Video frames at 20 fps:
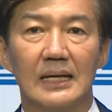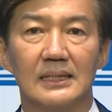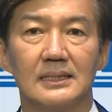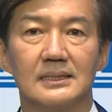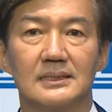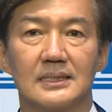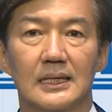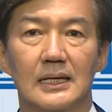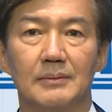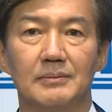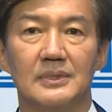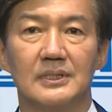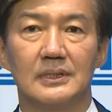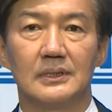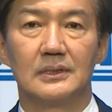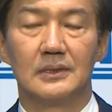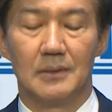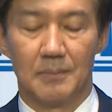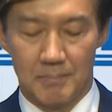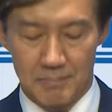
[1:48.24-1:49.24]
아는
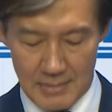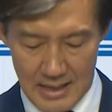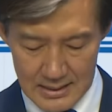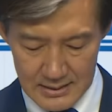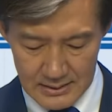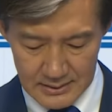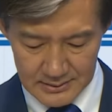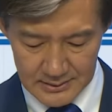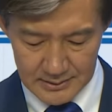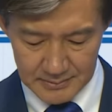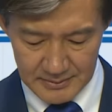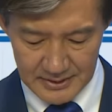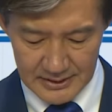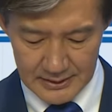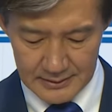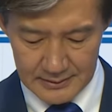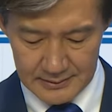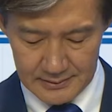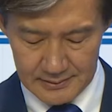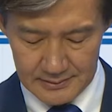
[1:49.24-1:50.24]
사람들은
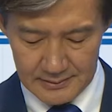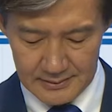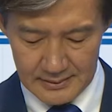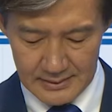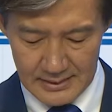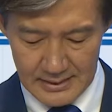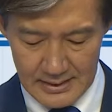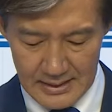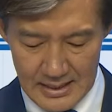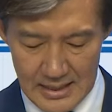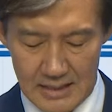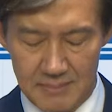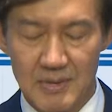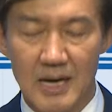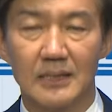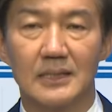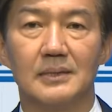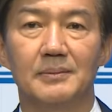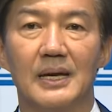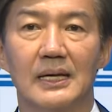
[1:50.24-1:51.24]
말렸습니다. 할
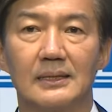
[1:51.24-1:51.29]
만큼